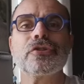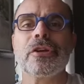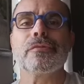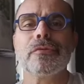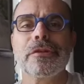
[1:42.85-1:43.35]

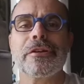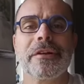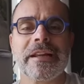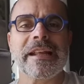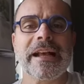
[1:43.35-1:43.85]
c'è un
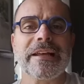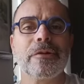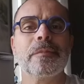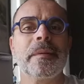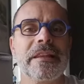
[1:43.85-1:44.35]
ulteriore
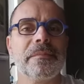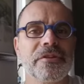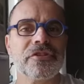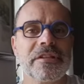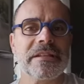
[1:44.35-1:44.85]
regalo per gli
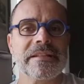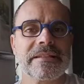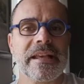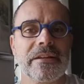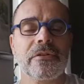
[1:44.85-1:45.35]
amici di
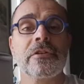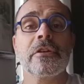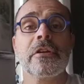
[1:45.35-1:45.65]
Cristiano.